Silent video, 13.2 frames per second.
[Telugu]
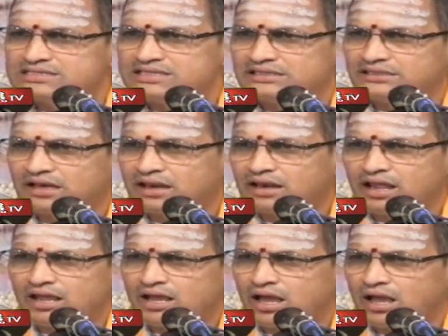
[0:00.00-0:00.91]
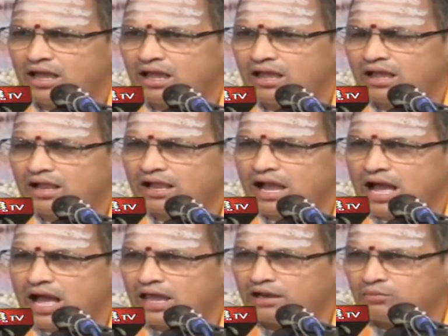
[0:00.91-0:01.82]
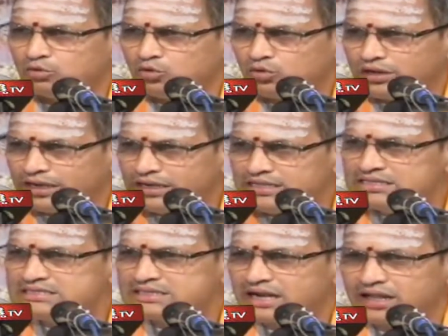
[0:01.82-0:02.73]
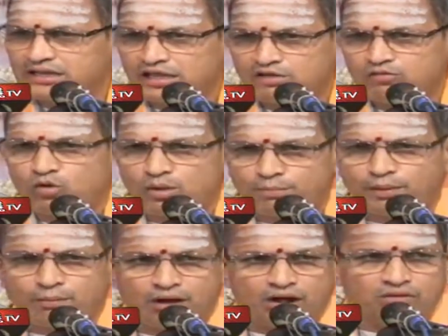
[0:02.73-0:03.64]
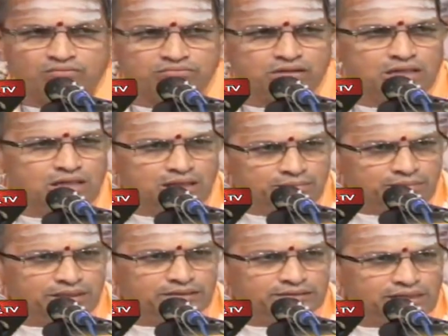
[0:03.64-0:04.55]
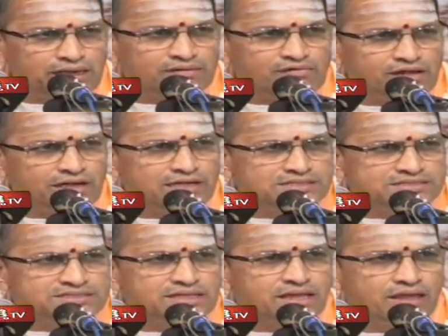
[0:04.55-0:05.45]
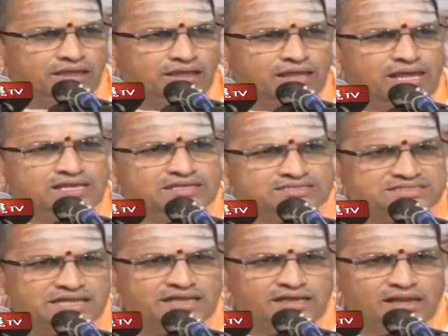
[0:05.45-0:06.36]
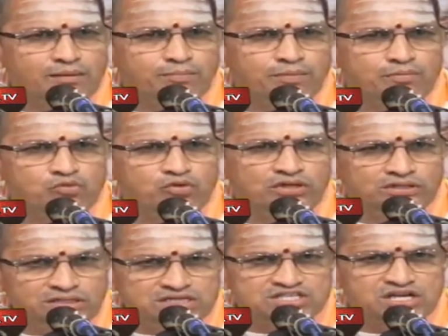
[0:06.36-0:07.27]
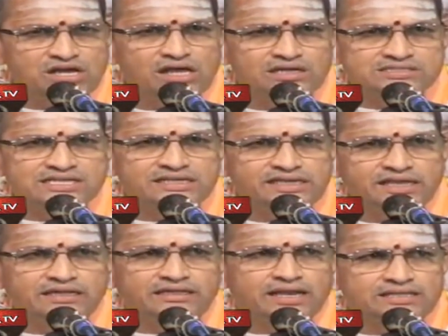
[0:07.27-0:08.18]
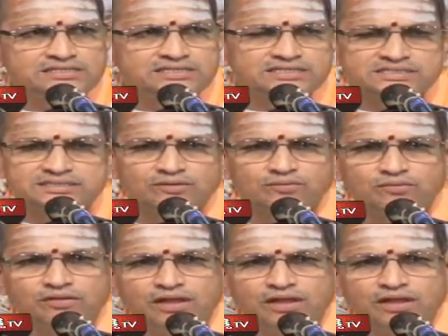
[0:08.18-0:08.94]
చంద్రరేఖ కాలమును గణించడానికి ఒక ప్రమాణం మనం తెల్లవారి లేస్తే సంకల్పము అని దేశకాల సంకీర్తనం చేస్తాం